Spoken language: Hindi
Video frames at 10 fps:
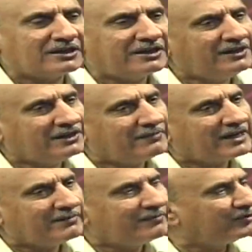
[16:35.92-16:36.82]
था इन्हीं के
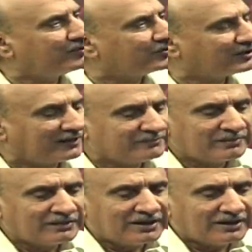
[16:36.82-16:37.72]
बारे में भी दुरुस्त है
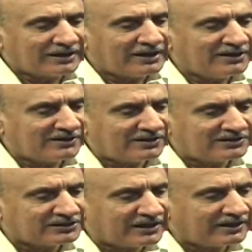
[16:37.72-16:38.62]
कि हिटलर
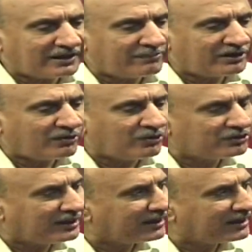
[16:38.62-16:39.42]
चाहे अपना हो चाहे